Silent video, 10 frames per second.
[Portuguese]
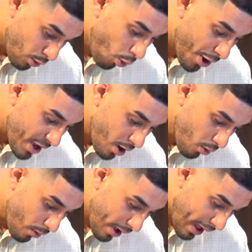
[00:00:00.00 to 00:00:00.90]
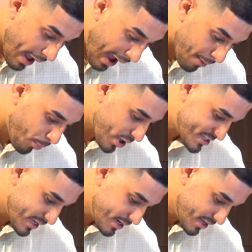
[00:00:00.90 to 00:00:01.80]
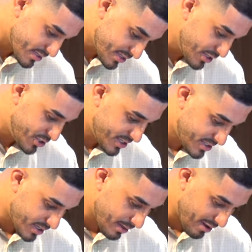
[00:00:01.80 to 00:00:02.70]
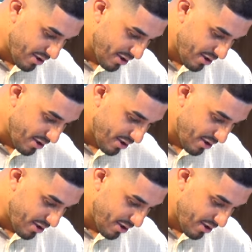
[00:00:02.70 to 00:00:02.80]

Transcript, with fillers: correu após Elias e disse: